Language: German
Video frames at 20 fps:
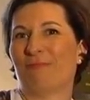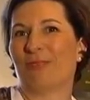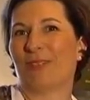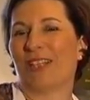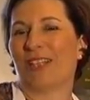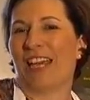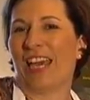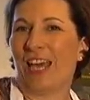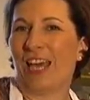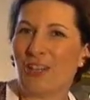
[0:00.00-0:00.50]

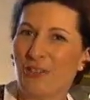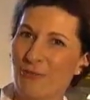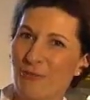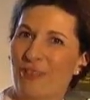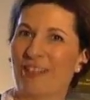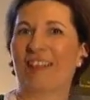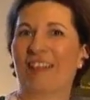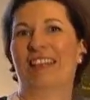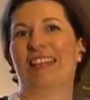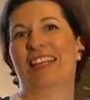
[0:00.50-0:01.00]

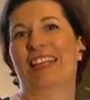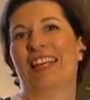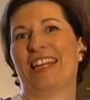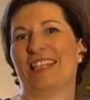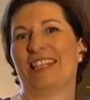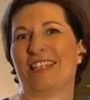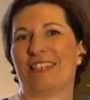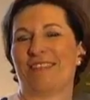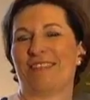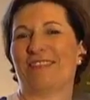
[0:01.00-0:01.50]
casual
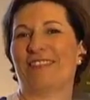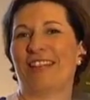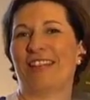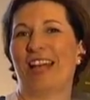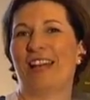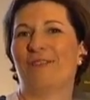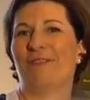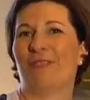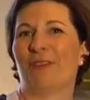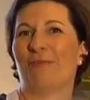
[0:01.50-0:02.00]
ist und
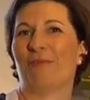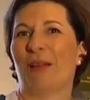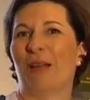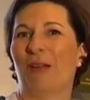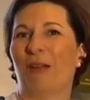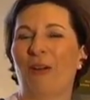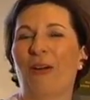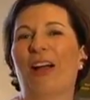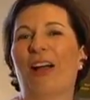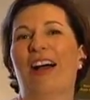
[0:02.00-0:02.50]
einfach mal
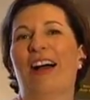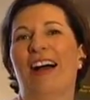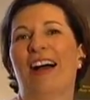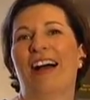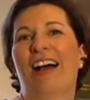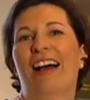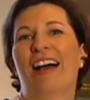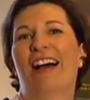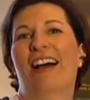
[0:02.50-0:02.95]
locker,